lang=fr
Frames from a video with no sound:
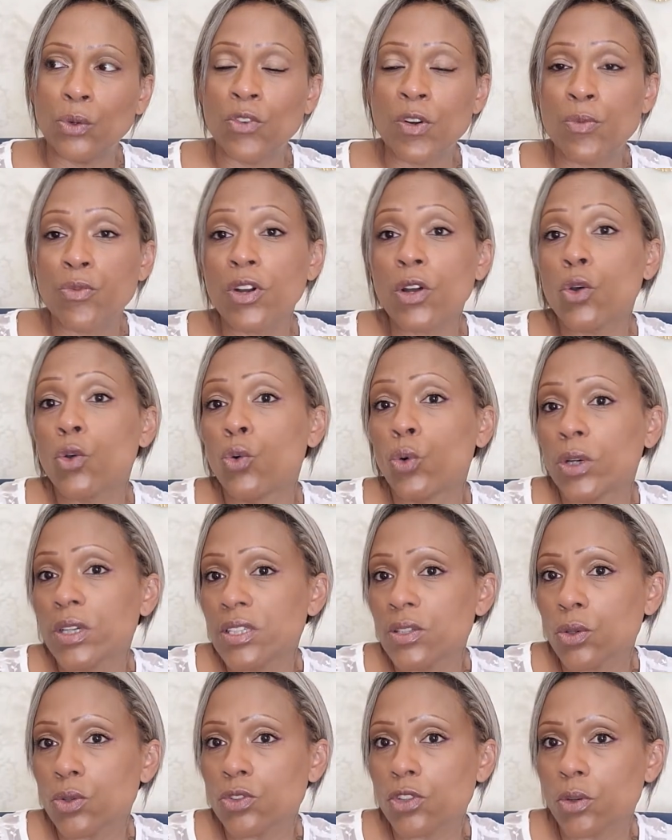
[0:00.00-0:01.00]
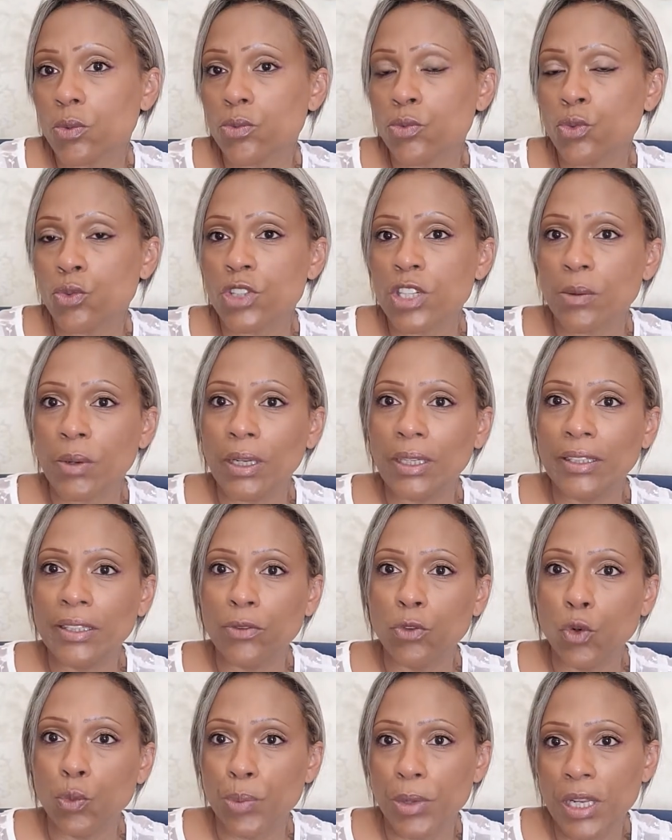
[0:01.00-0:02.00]
va pouvoir coloriser ensemble. Donc j'aimerais le
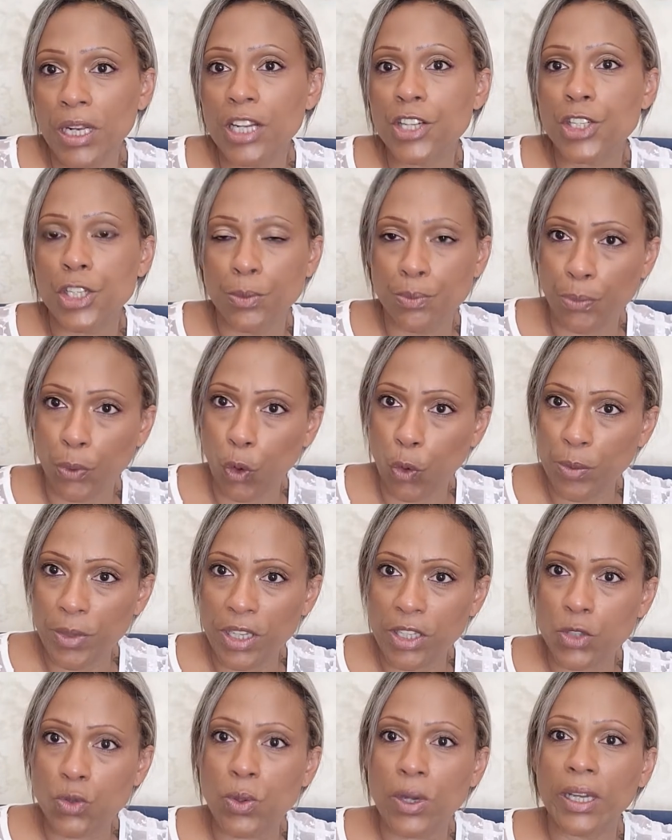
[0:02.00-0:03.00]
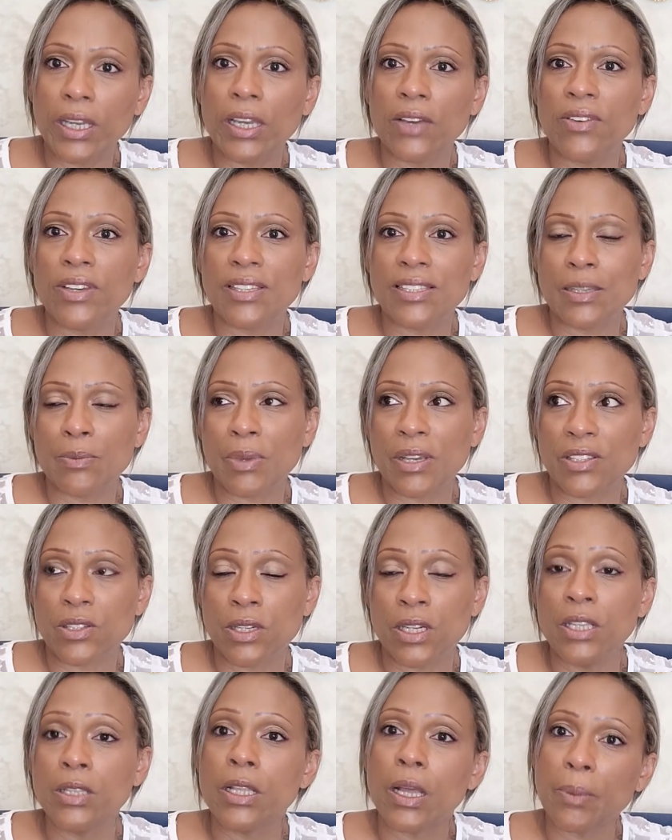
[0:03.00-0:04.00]
développer. Là j'ai une première soirée avec ces
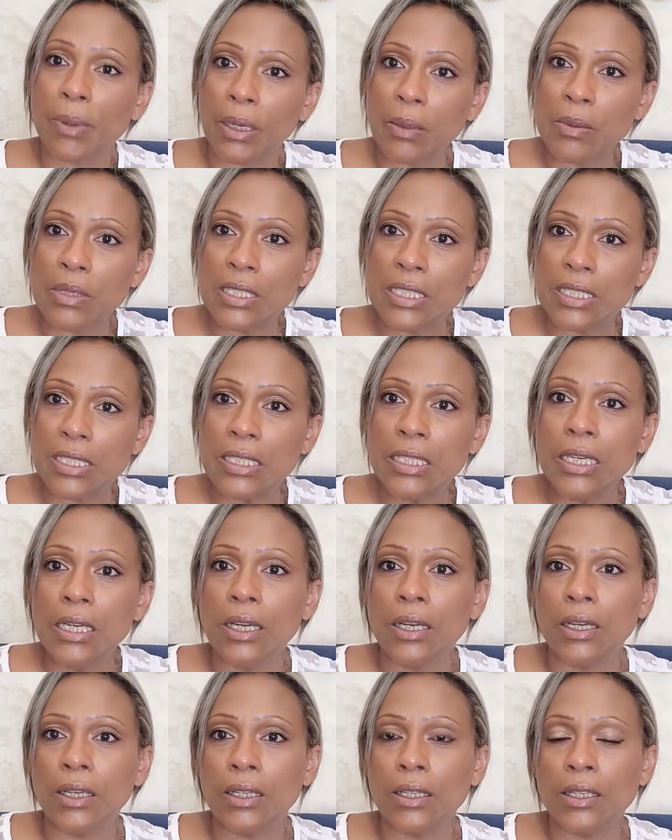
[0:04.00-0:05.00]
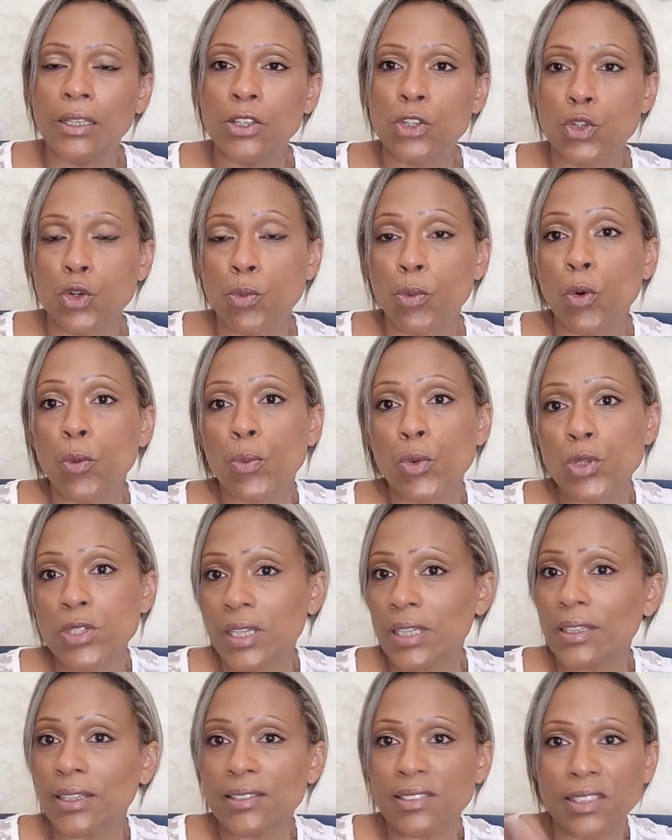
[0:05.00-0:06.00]
personnes-là, une après-midi et je
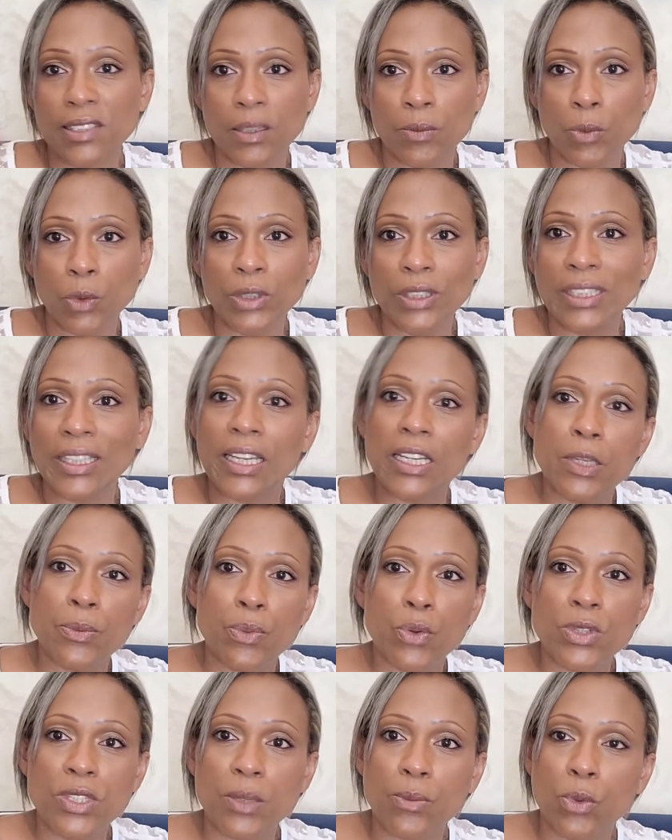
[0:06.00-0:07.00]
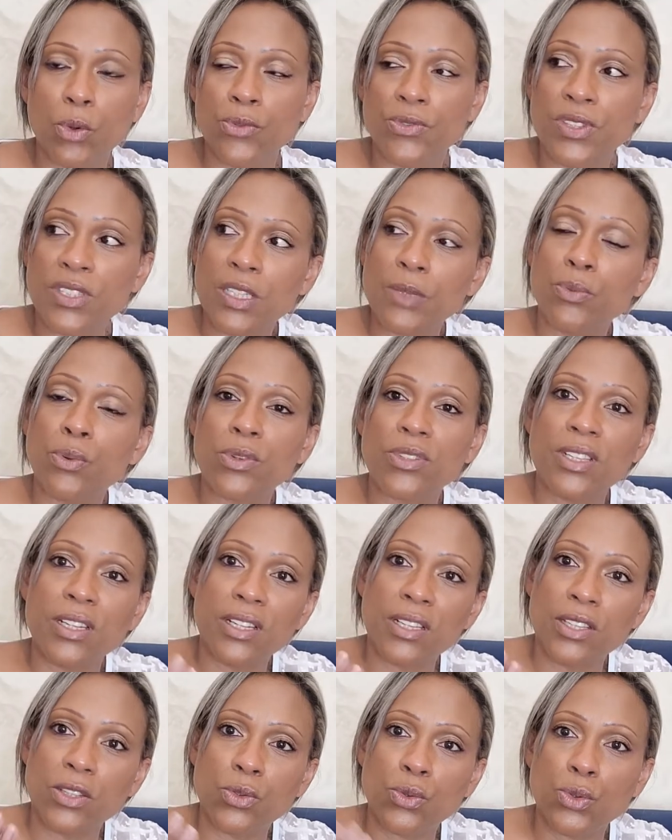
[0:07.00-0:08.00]
proposerai très certainement des calipos improvisés pour
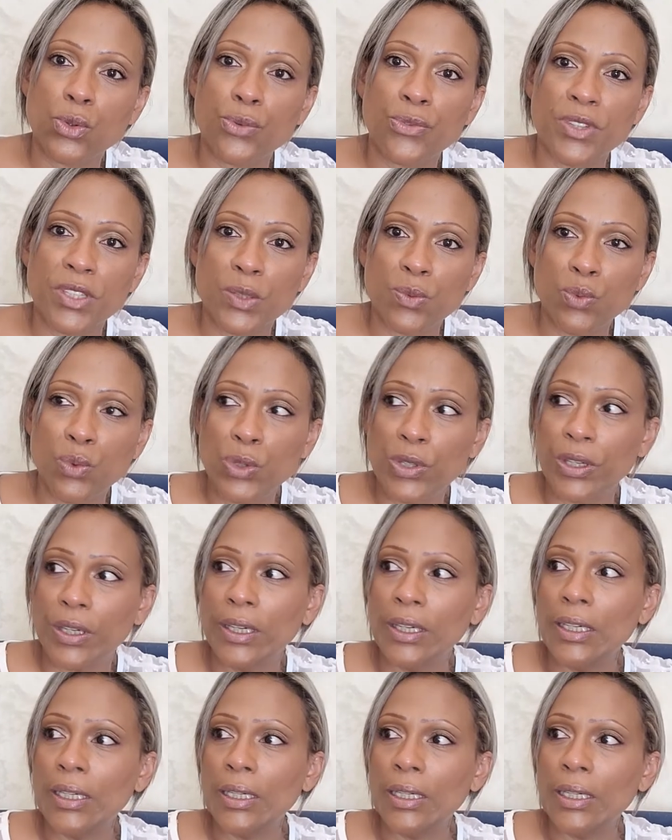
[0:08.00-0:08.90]
celles qui sont sur Facebook